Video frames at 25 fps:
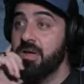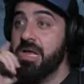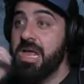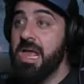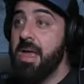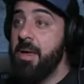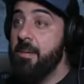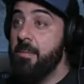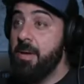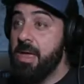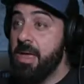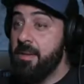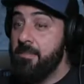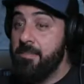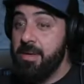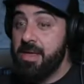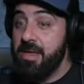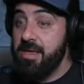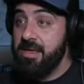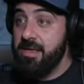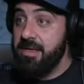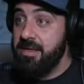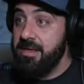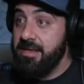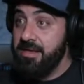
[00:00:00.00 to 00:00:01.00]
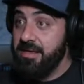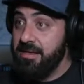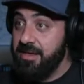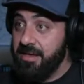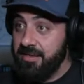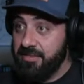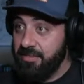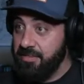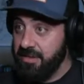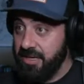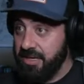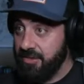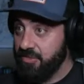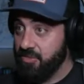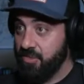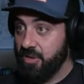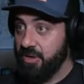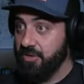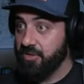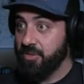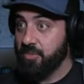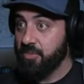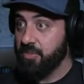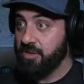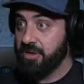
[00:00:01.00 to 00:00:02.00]
Claro. Y, es,
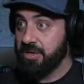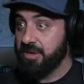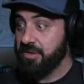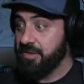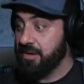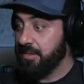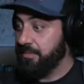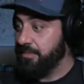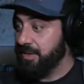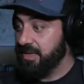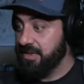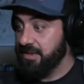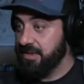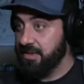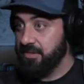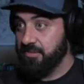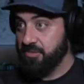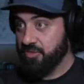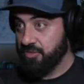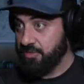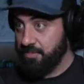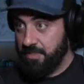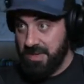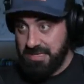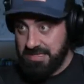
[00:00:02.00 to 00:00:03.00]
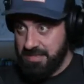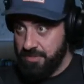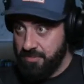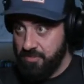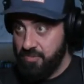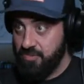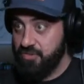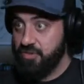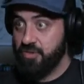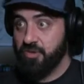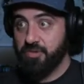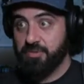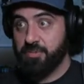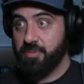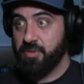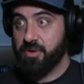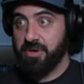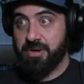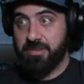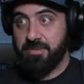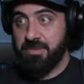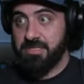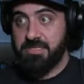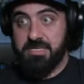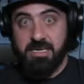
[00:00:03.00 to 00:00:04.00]
grueso, porque de repente nos pasa mucho en los
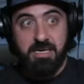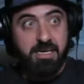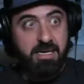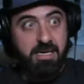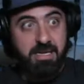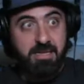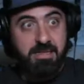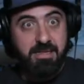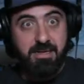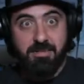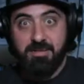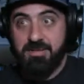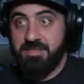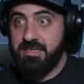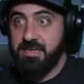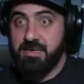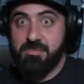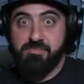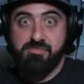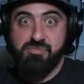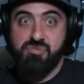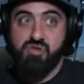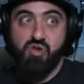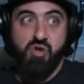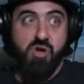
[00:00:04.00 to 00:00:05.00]
programas que hay gente que me dice,